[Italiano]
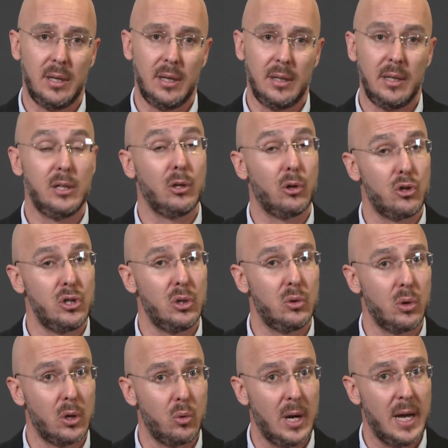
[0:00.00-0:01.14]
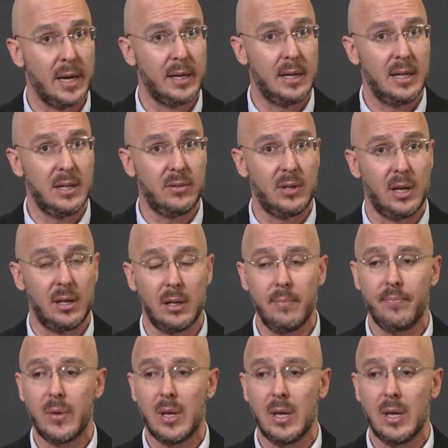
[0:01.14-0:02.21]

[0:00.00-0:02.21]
dei, dei tirocini curriculari nelle aziende